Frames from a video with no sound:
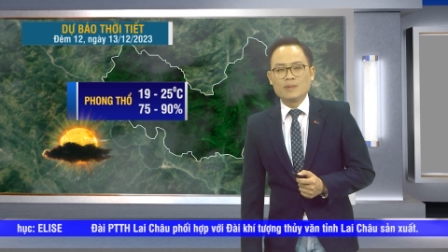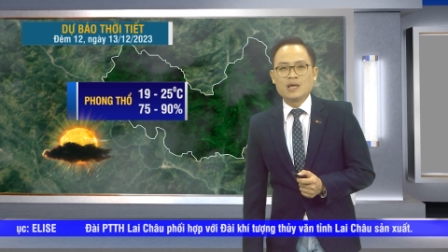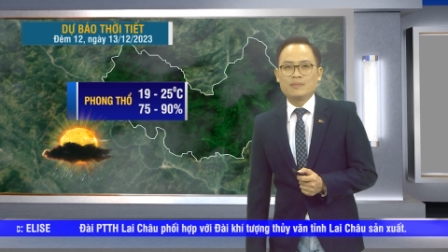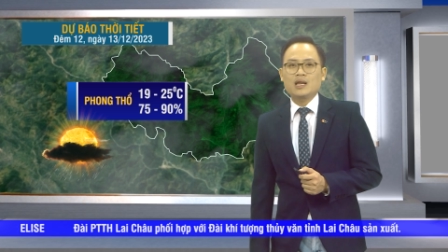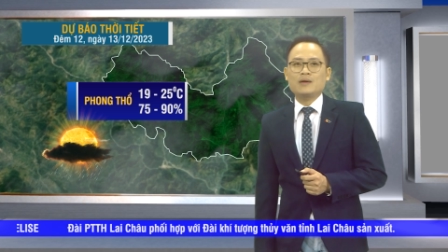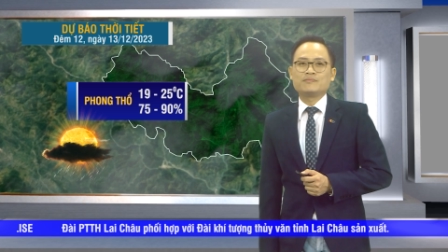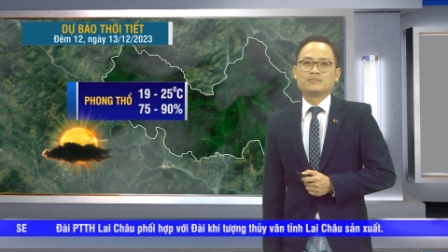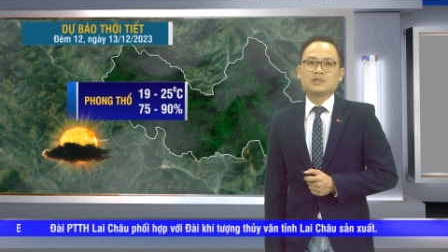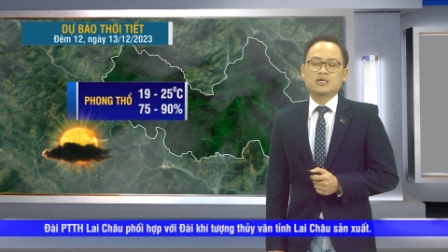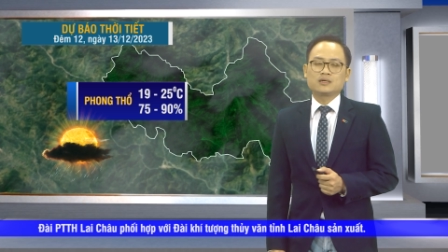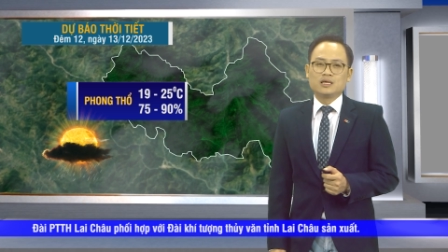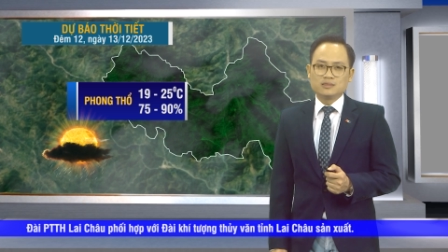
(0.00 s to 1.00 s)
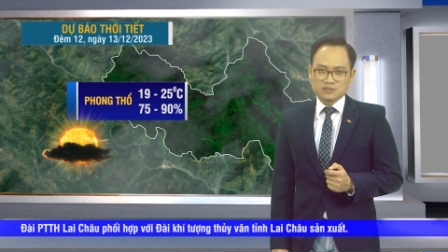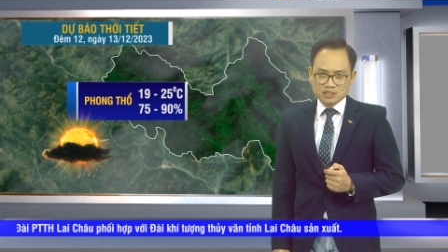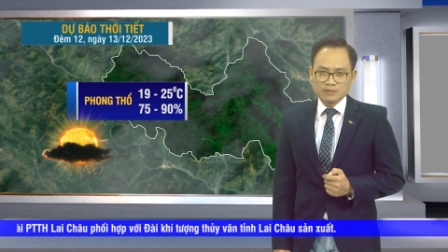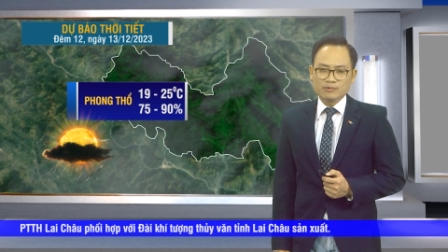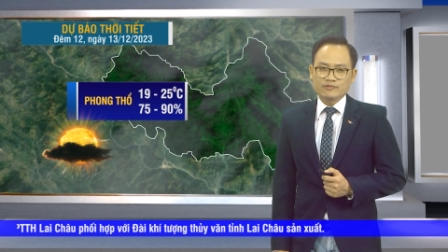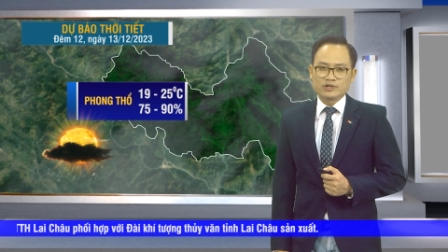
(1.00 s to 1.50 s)
bảy mươi lăm đến
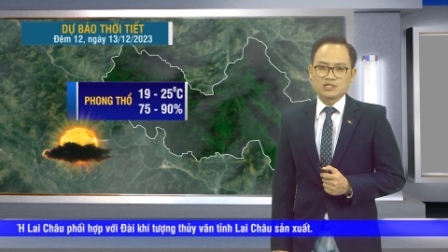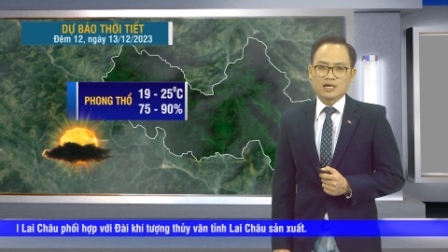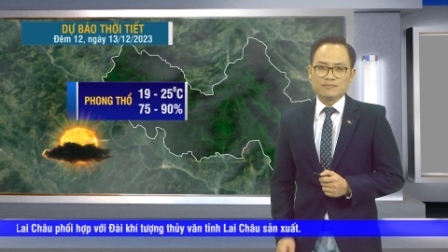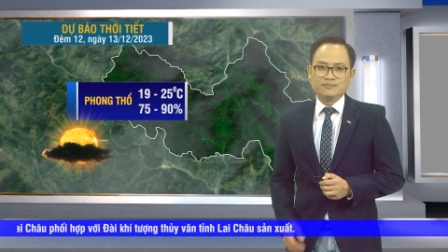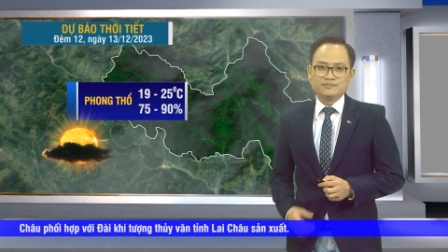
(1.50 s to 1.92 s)
chín mươi phần trăm.